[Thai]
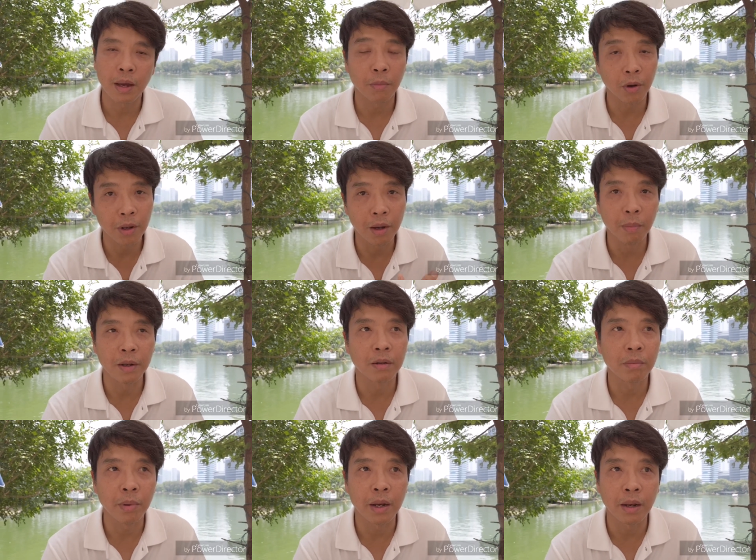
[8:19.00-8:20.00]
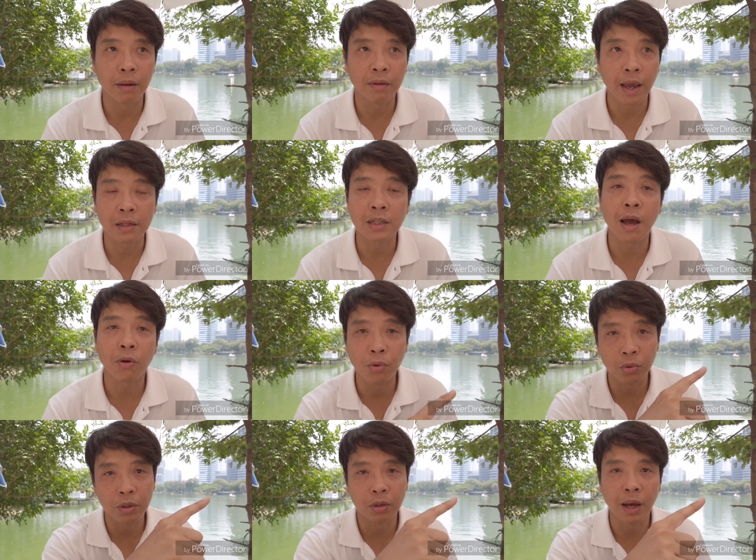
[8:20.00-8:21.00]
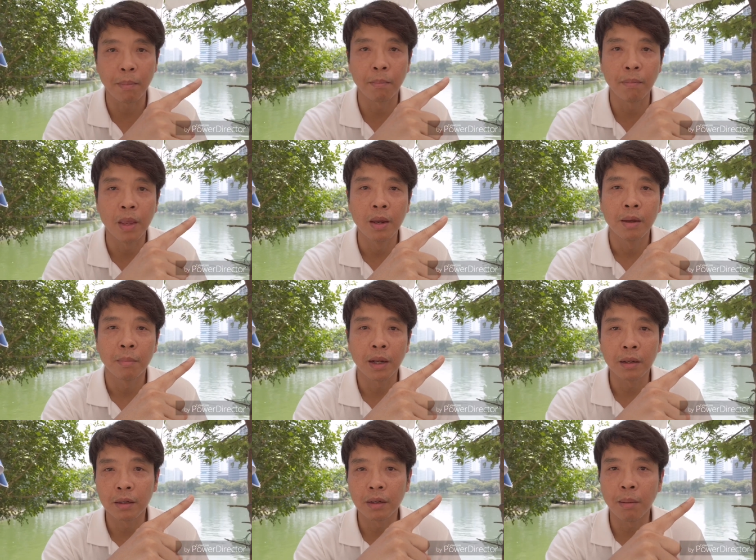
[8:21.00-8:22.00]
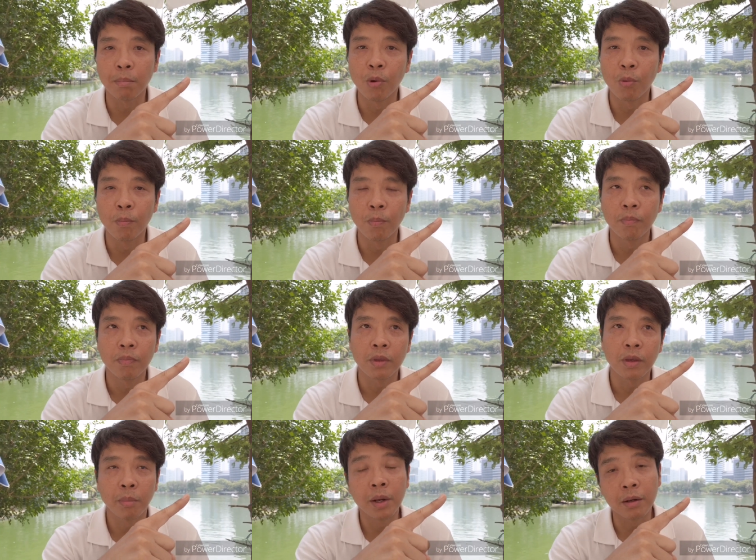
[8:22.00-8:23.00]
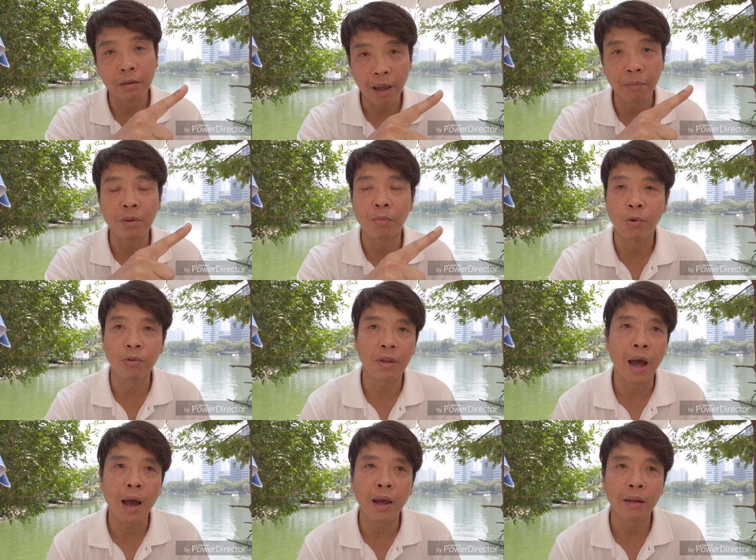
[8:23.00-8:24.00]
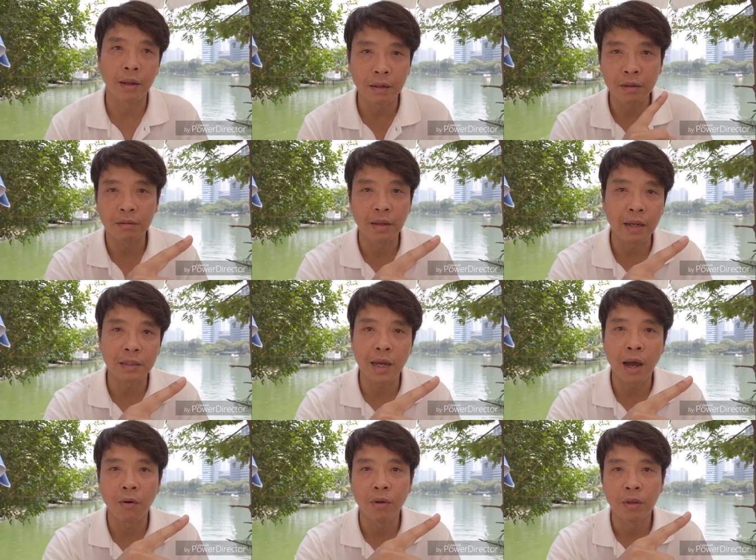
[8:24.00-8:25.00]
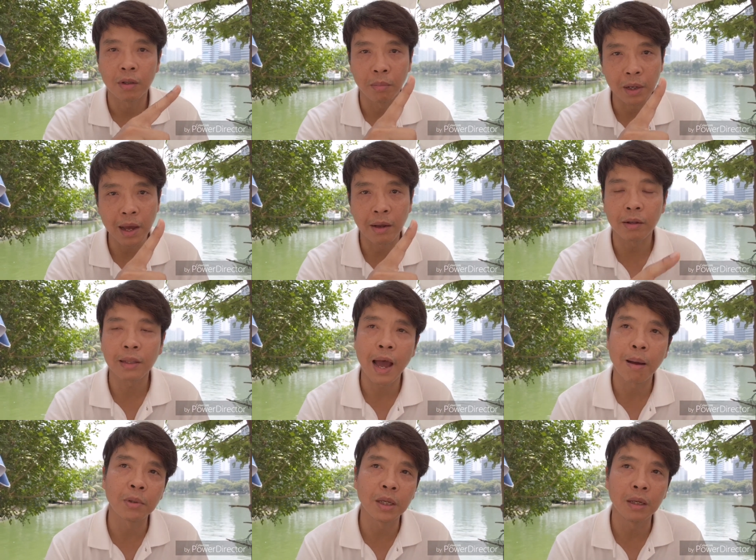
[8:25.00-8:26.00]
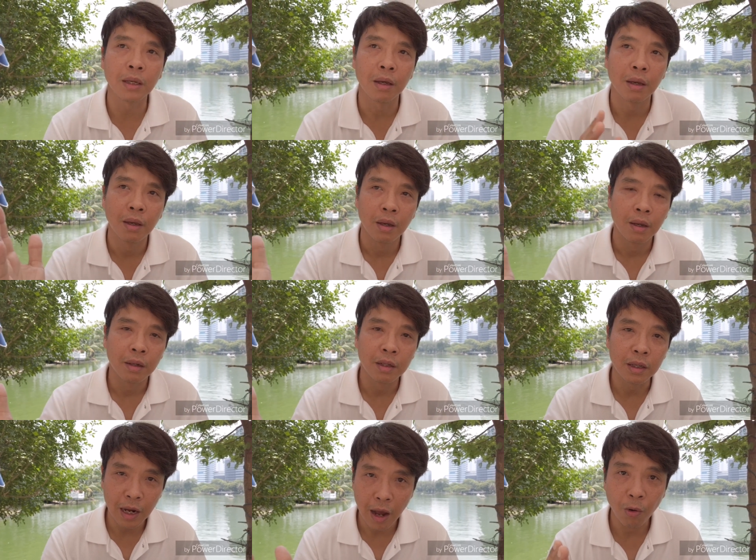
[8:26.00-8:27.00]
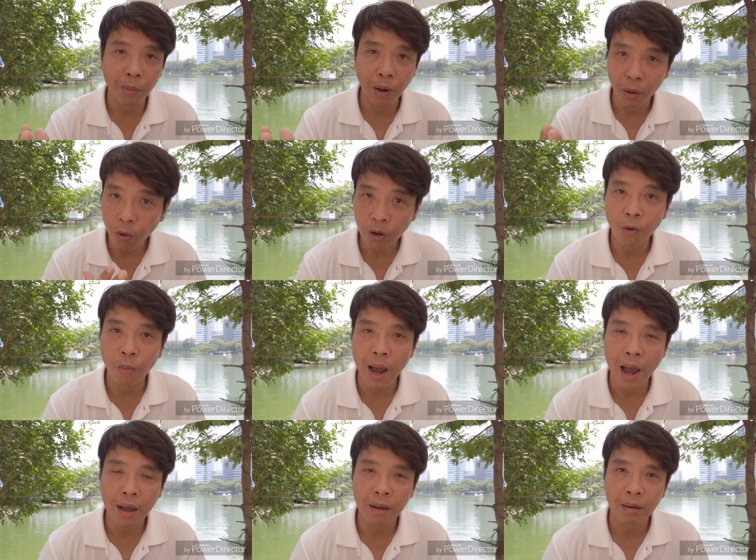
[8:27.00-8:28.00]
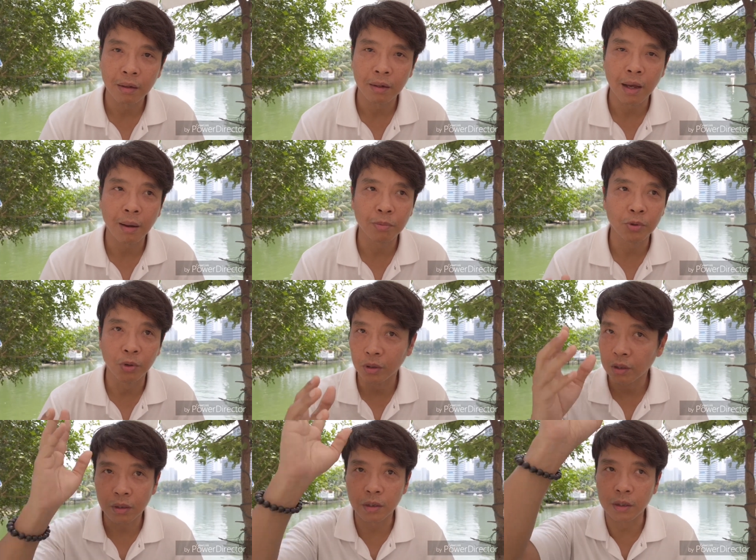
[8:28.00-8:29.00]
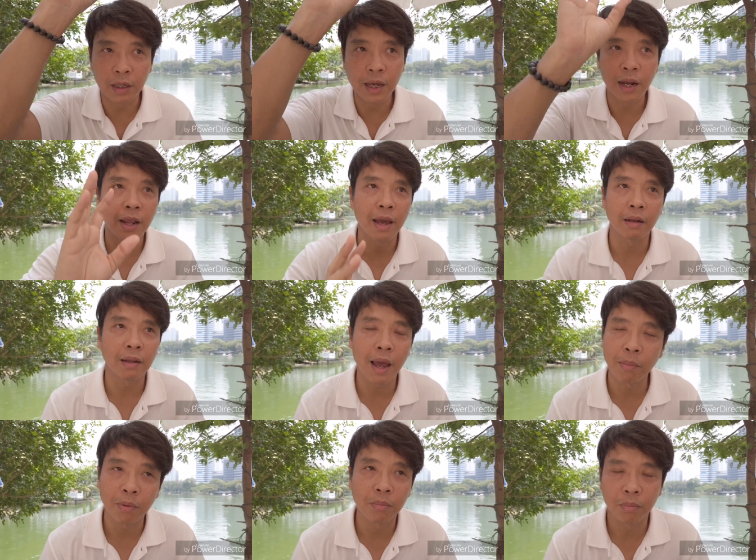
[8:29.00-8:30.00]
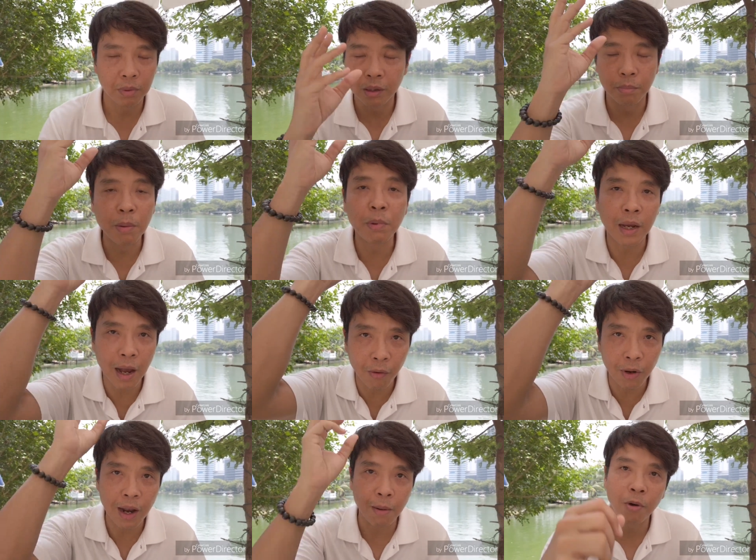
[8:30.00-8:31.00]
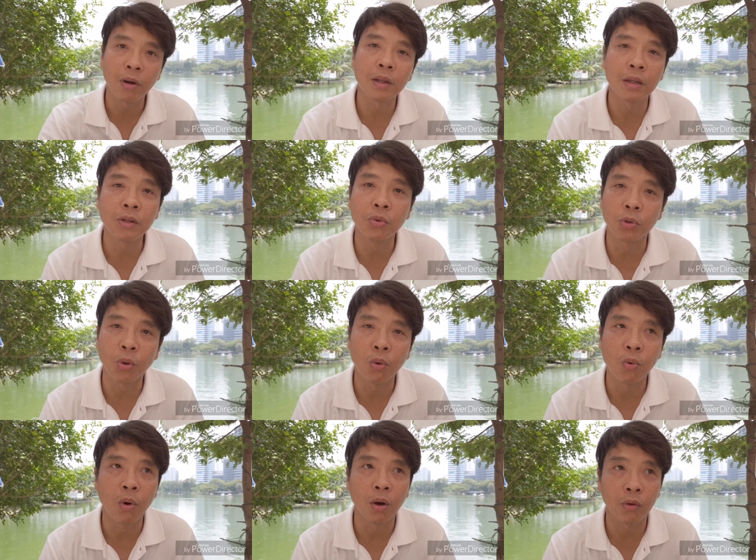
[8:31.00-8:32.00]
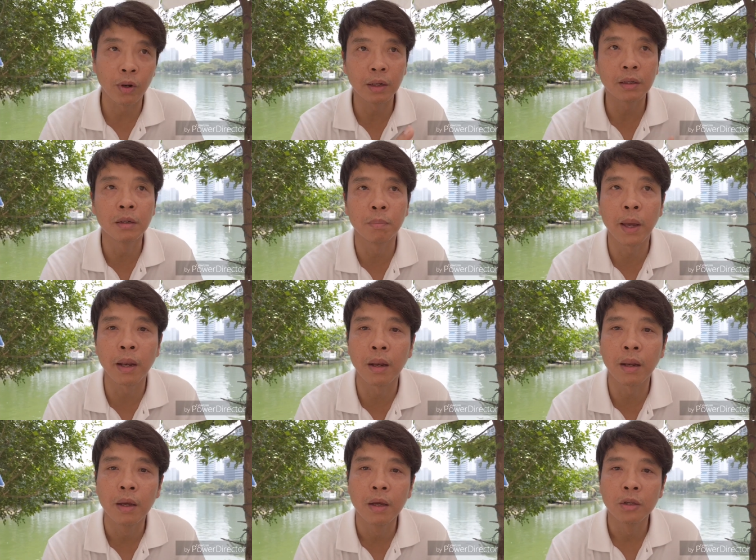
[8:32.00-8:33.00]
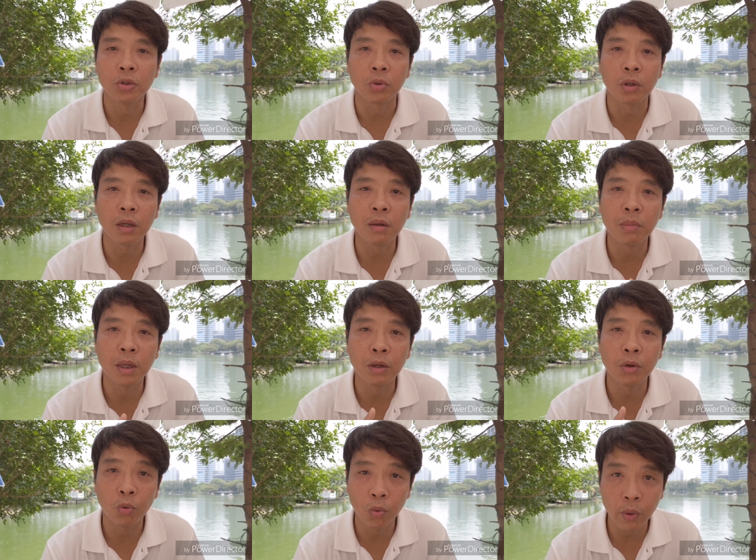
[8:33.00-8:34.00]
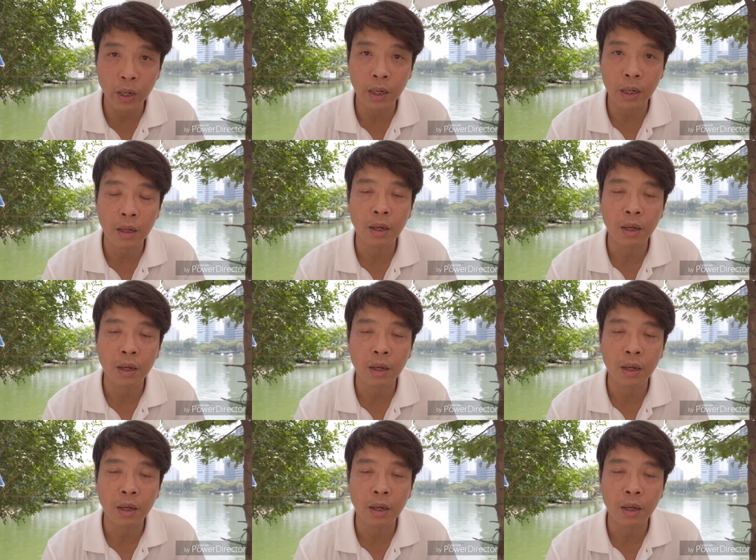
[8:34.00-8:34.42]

นะมันก็ยังเป็นเป็นแสงเช้าอยู่คือทำพระอาทิตย์ทำมุม ยังไม่ถึง 30 องศา นั่นคือแสงเช้า แต่เมื่อใดก็ตามที่ที่เงา มันล่นลงมานะครับจนคือเที่ยงเนี่ยแทบ คือไม่มีเงาเลยละเพราะทิศอยู่ตรงหัวนั้นคือเป็นจุดที่มี UV